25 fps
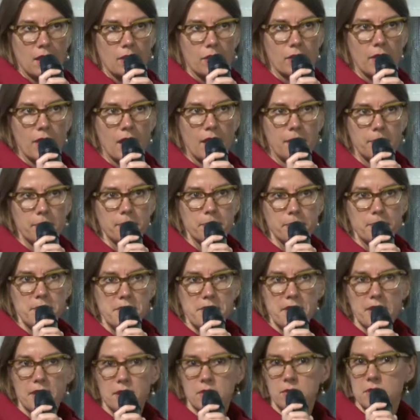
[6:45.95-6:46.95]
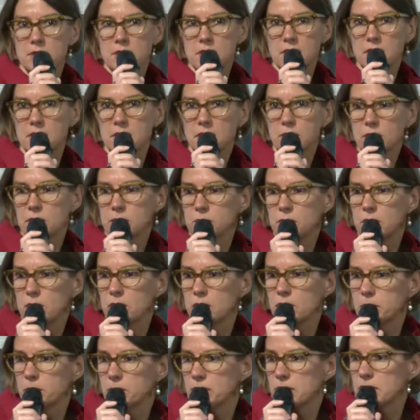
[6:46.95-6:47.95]
Wir haben bisher uns nie darum
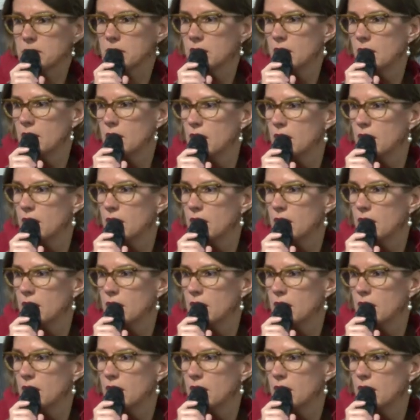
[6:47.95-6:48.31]
gekümmert,